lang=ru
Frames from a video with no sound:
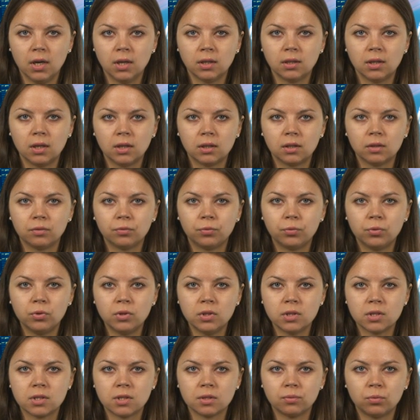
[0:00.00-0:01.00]
На этом
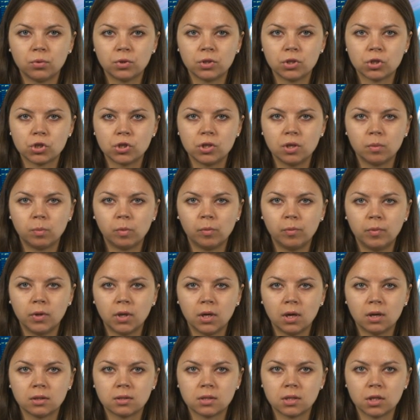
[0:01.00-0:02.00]
фоне сегодняшняя
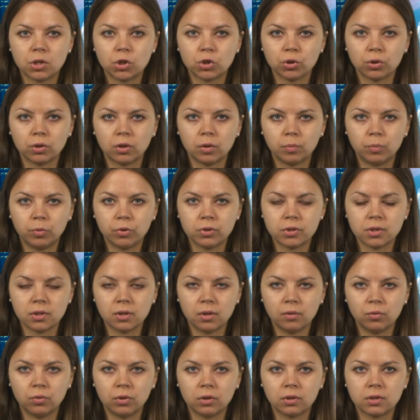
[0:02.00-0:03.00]
публикация отчета по
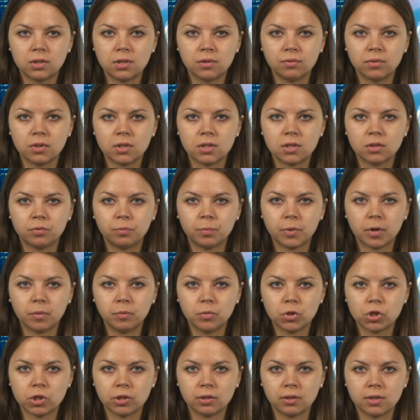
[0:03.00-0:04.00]
деловой активности в
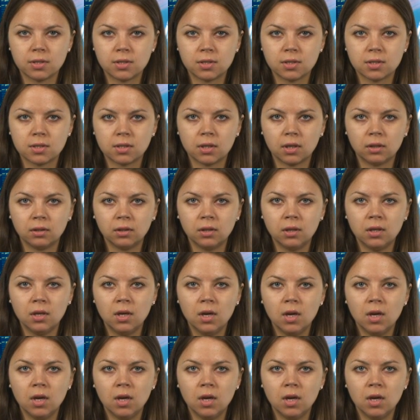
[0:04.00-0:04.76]
промышленности страны